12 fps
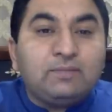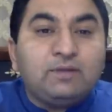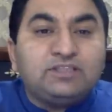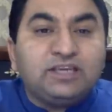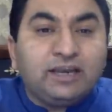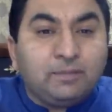ये
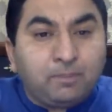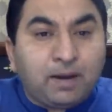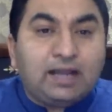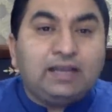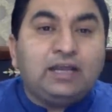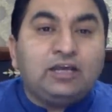बेसिकली
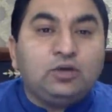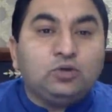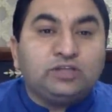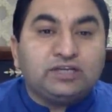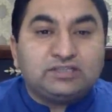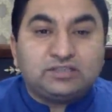पालना ही
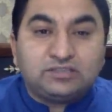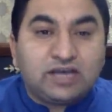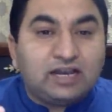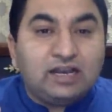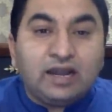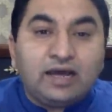होता है सजा
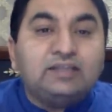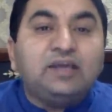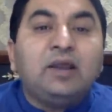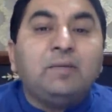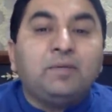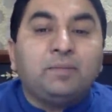ना
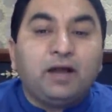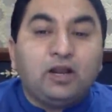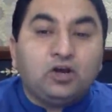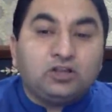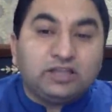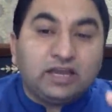देना भी
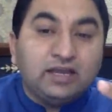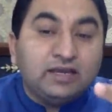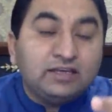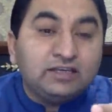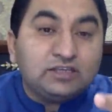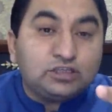पालना होता है
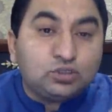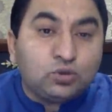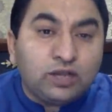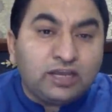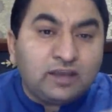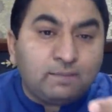ये
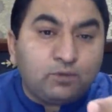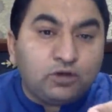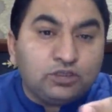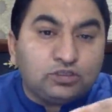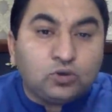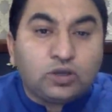सुने ये
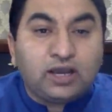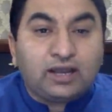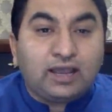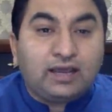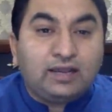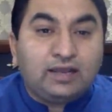पुलिस को क्या
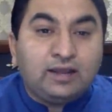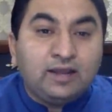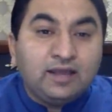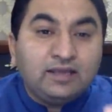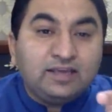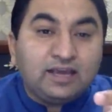कह रहे हैं
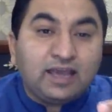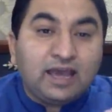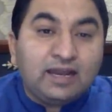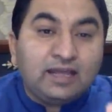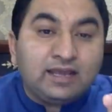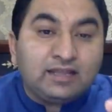ये कह
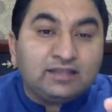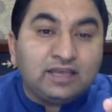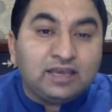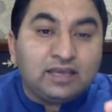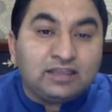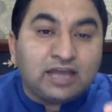रहे हैं कि
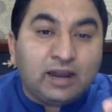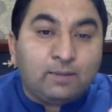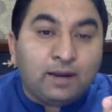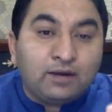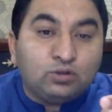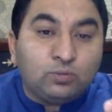देखें
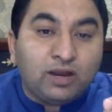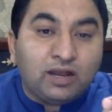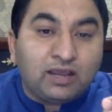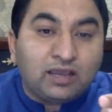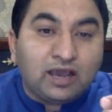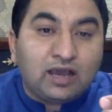तालिबान तुम्हारा
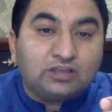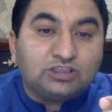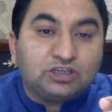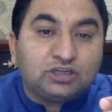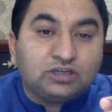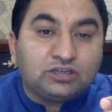क्या
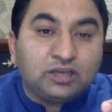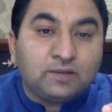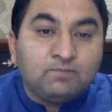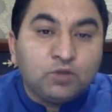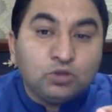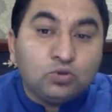हशर करते
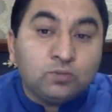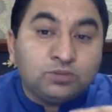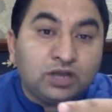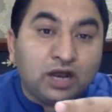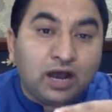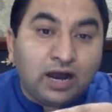तुम
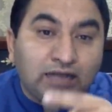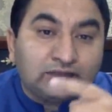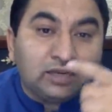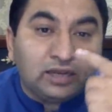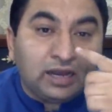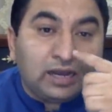जरा हाथ
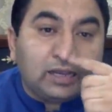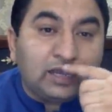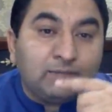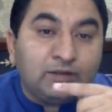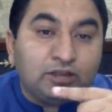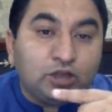लगा के
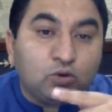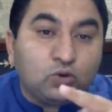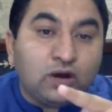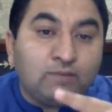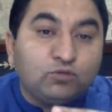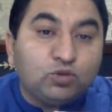हमें देखो
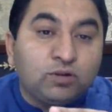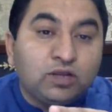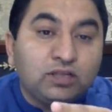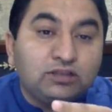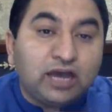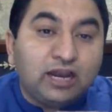हम तो
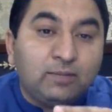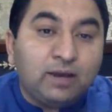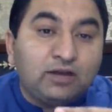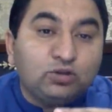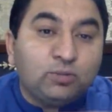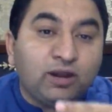
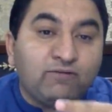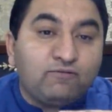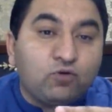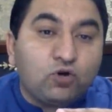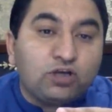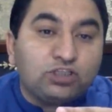तालिबान तुम्हारा
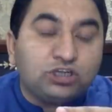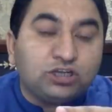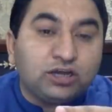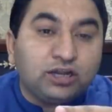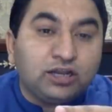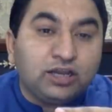वो हशर
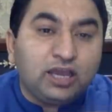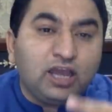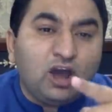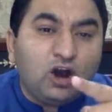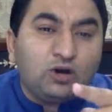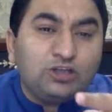करेंगे
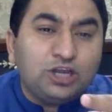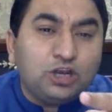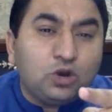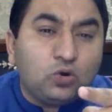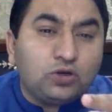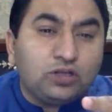और ये
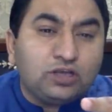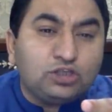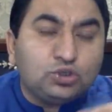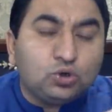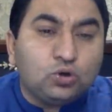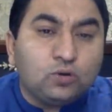नौकरियां
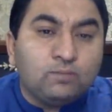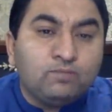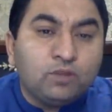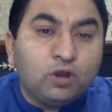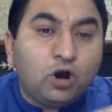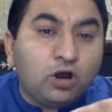छोड़ो
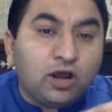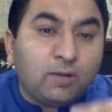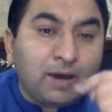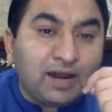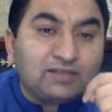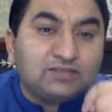और
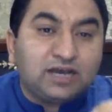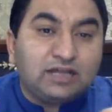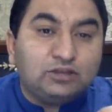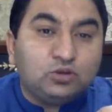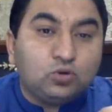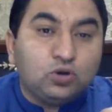हमारा
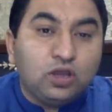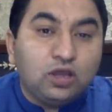साथ दो